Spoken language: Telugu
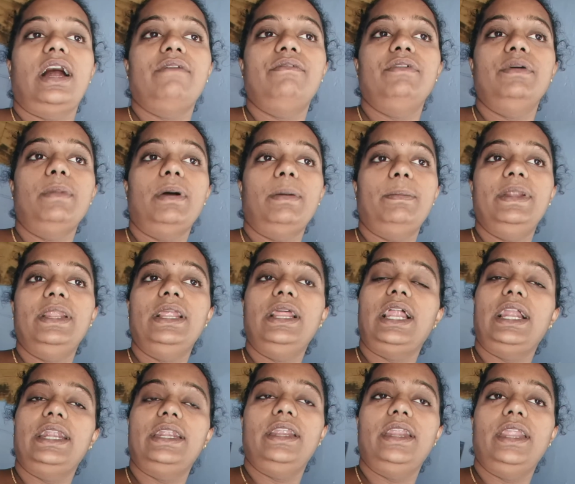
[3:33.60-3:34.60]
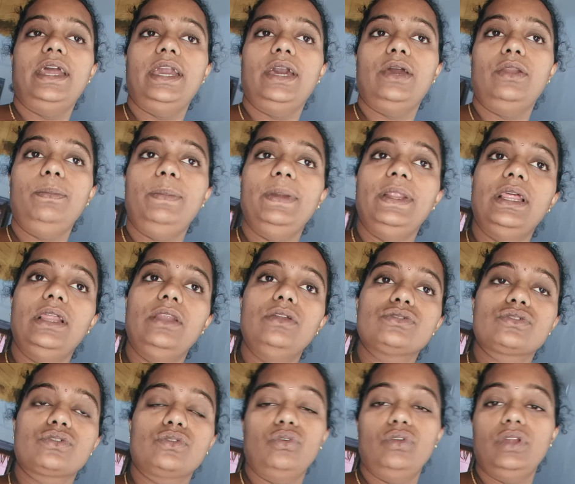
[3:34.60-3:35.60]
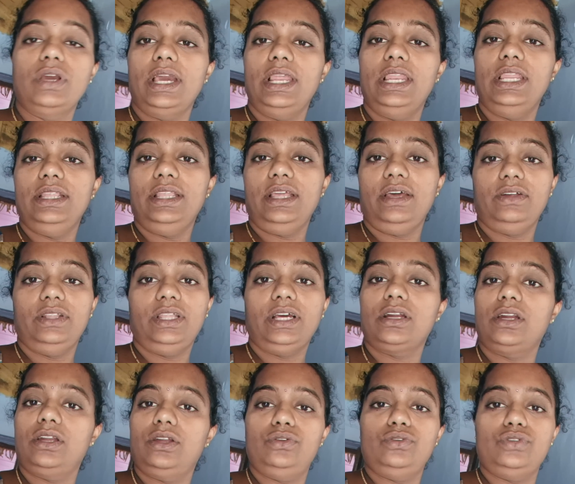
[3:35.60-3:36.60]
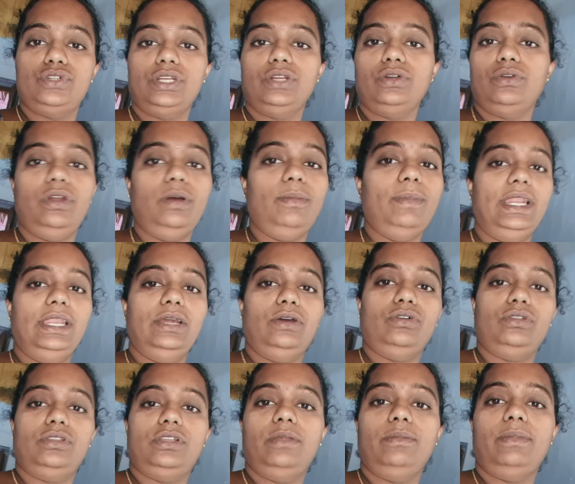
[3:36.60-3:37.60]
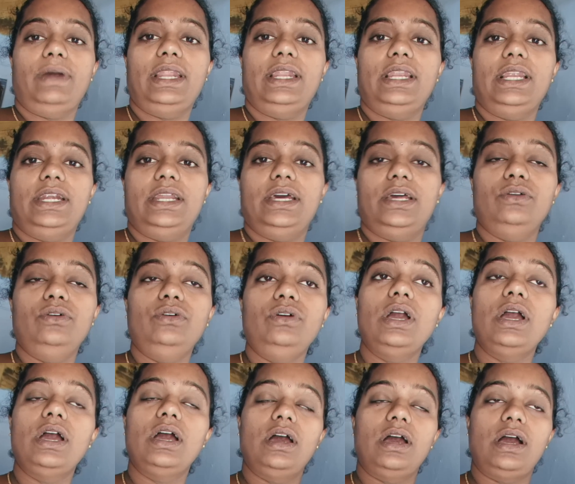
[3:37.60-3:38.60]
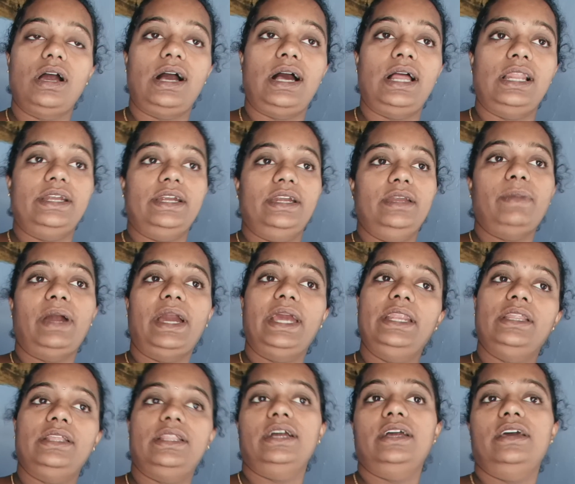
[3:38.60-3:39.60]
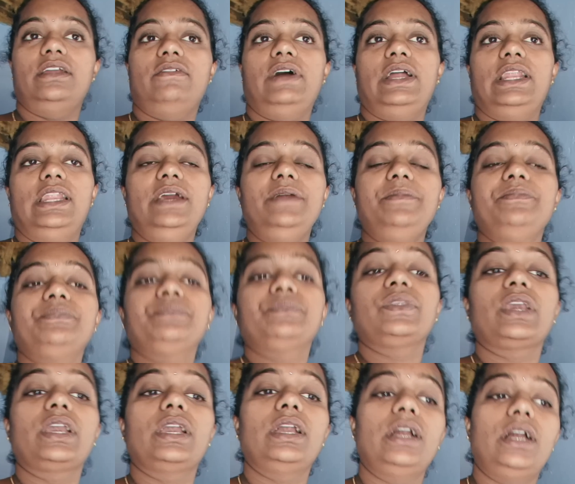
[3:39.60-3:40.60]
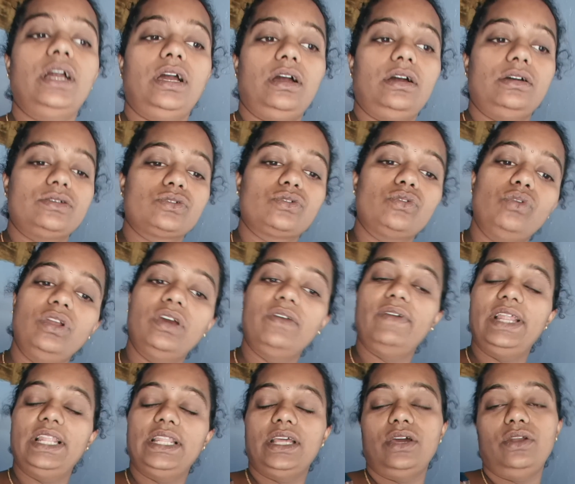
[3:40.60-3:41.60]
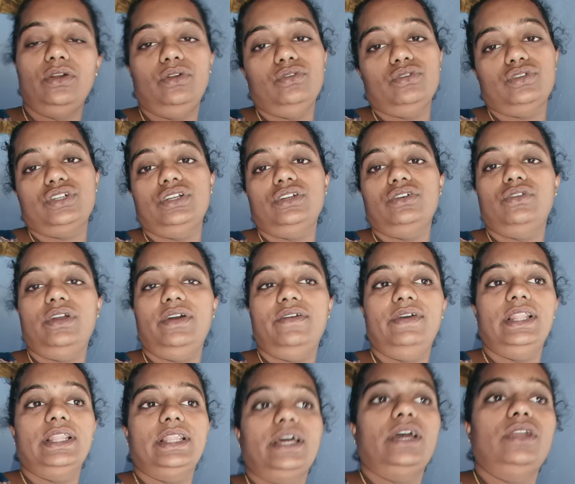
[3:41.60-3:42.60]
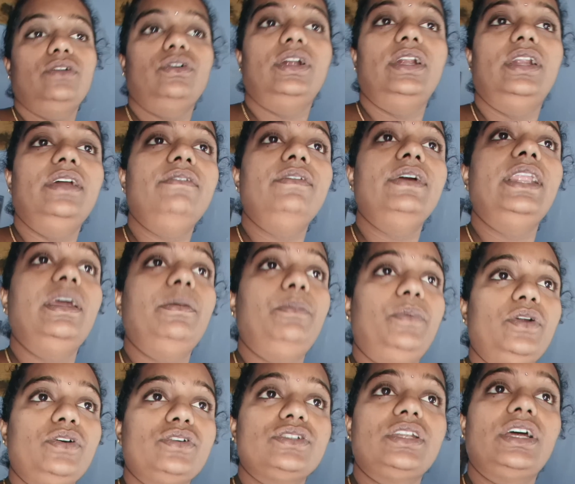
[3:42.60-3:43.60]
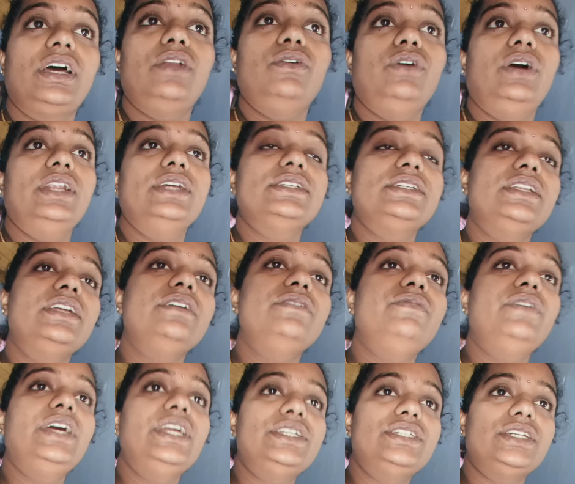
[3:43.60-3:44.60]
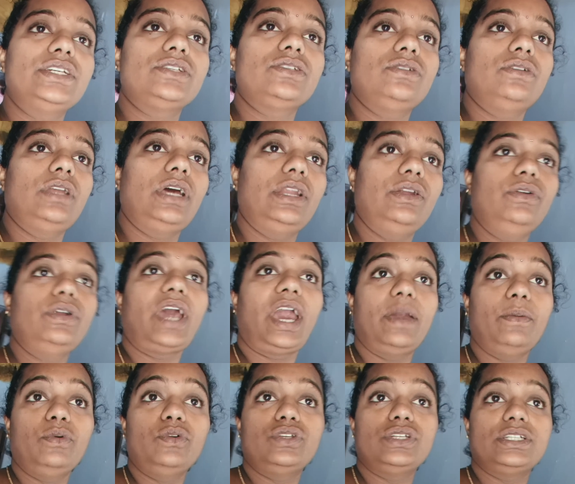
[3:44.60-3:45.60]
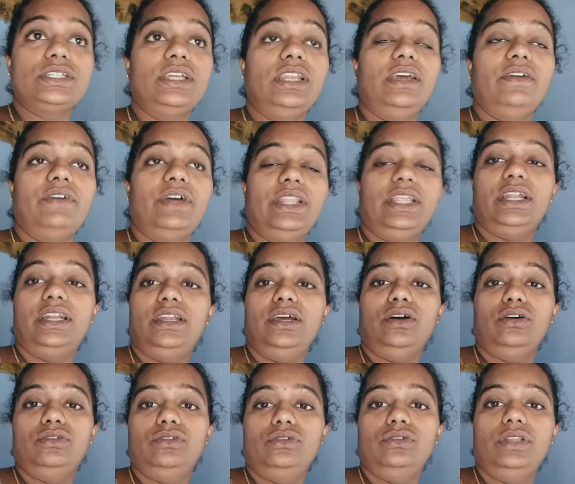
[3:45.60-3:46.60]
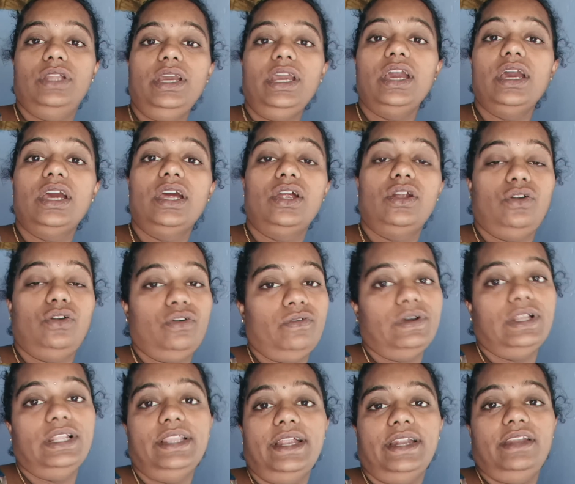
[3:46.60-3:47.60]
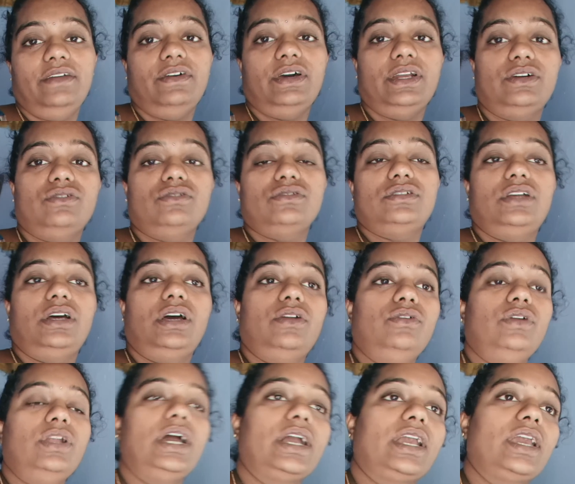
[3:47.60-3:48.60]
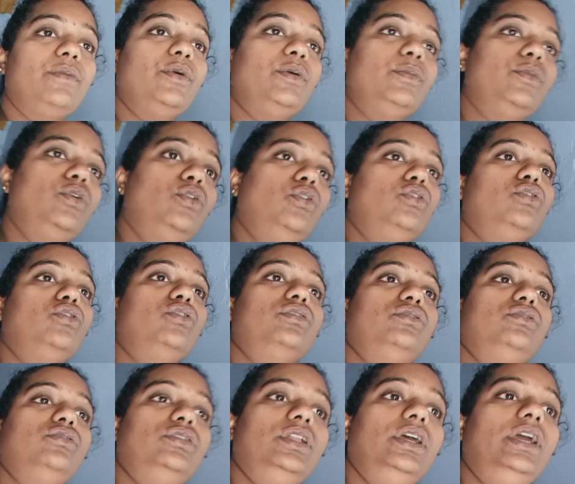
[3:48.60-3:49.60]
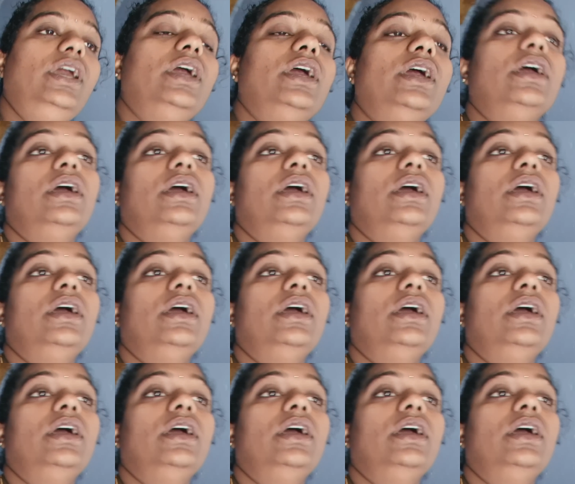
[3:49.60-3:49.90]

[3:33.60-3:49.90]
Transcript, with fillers: అవి మా పిల్లలు అటెండ్ అయ్యారు పిల్లలు స్కూల్కి వెళ్ళిన తర్వాత అక్కడ ట్యూషన్ కూడా మళ్ళీ కొత్తది మాట్లాడాను ఆల్రెడీ మా ఇంటి దగ్గర వాళ్ళే ఇంకా స్కూల్కి వెళ్తారు ట్యూషన్ కూడా వెళ్తారు అండి వీళ్ళు ఎప్పుడు వస్తారు అనేసి నేను వెయిట్ చేస్తున్నాను టైం వచ్చేసి లెవెన్ థర్టీ అవుతుంది ట్వెల్వ్ థర్టీ వరకు వస్తారు నాకేమో బోర్ కొడుతుంది